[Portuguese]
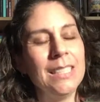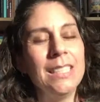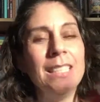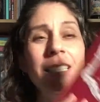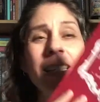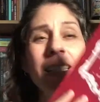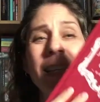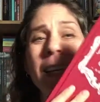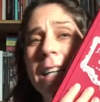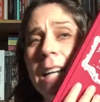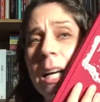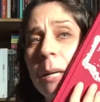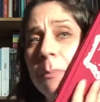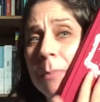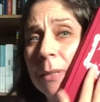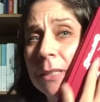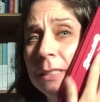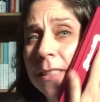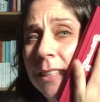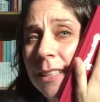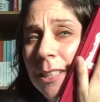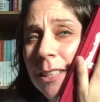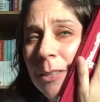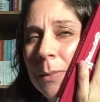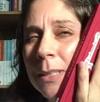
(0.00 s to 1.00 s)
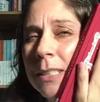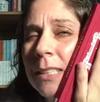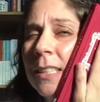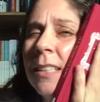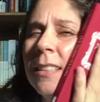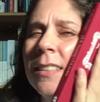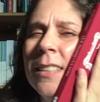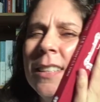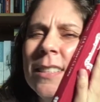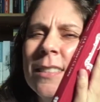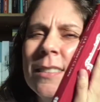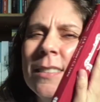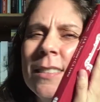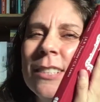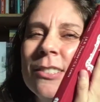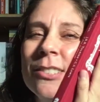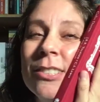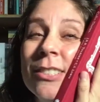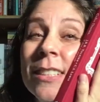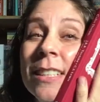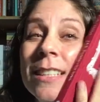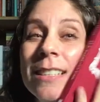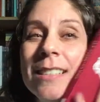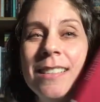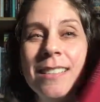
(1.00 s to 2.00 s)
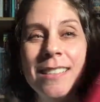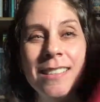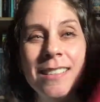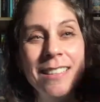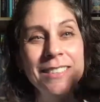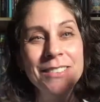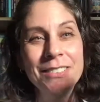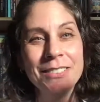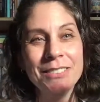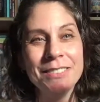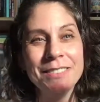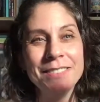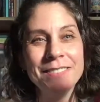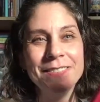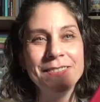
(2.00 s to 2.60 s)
E a capa dele é uma delícia de tecido.